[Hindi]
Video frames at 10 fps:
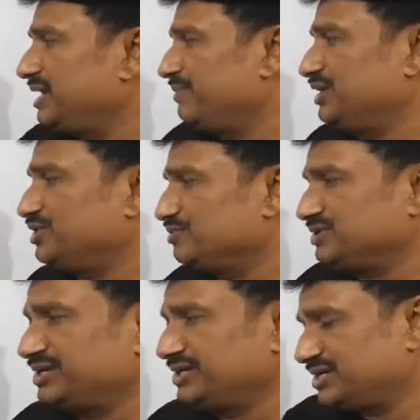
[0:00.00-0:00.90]
ये हमारे
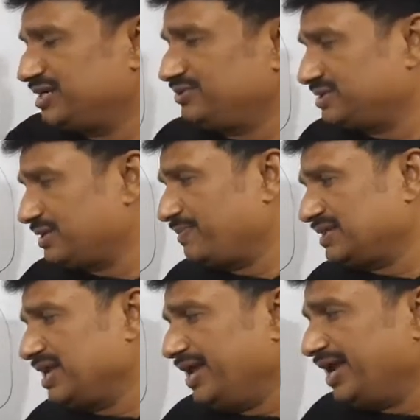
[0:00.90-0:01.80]
डेमोक्रेटिक के
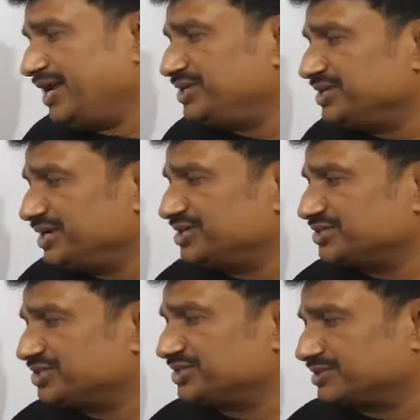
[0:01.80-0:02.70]
बाद
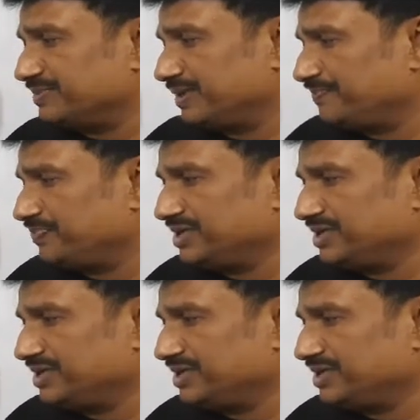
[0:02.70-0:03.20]
1806 में